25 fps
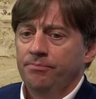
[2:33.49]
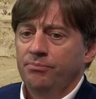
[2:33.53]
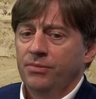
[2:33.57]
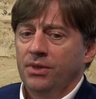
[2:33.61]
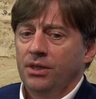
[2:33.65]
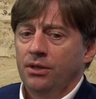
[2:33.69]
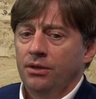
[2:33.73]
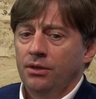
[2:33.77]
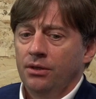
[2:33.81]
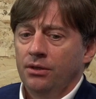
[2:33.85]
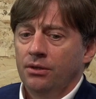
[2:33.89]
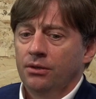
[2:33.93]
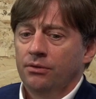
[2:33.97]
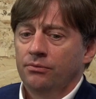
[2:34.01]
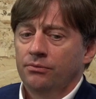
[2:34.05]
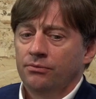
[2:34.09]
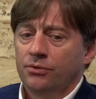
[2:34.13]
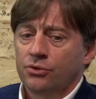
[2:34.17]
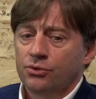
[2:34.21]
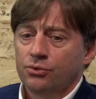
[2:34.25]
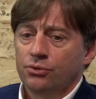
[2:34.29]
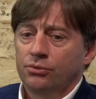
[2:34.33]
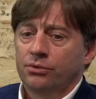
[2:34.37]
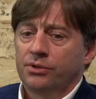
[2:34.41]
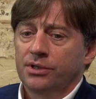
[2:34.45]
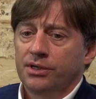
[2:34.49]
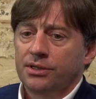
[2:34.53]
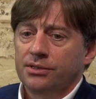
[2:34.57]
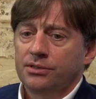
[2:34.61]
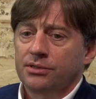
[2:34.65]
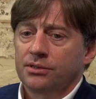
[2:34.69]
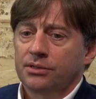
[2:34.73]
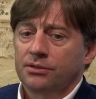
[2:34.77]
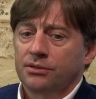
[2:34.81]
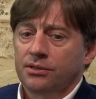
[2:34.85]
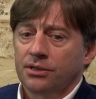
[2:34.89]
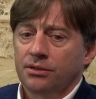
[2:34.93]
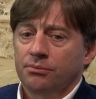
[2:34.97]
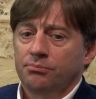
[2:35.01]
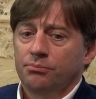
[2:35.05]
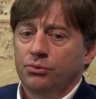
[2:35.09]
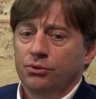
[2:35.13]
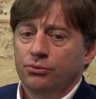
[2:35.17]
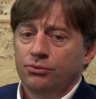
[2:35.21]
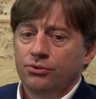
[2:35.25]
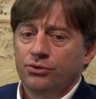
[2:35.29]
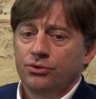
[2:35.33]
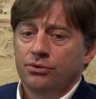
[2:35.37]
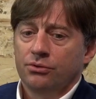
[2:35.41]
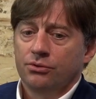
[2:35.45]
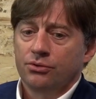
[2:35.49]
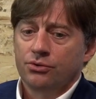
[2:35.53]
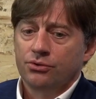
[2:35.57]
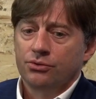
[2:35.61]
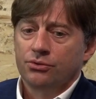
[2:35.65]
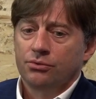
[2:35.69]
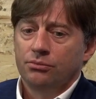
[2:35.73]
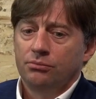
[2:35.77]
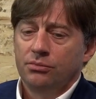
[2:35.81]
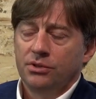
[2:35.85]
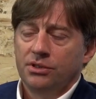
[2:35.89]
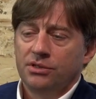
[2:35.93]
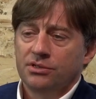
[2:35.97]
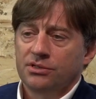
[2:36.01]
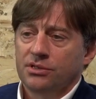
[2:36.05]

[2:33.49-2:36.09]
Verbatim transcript: И в результате так получилось, что мы не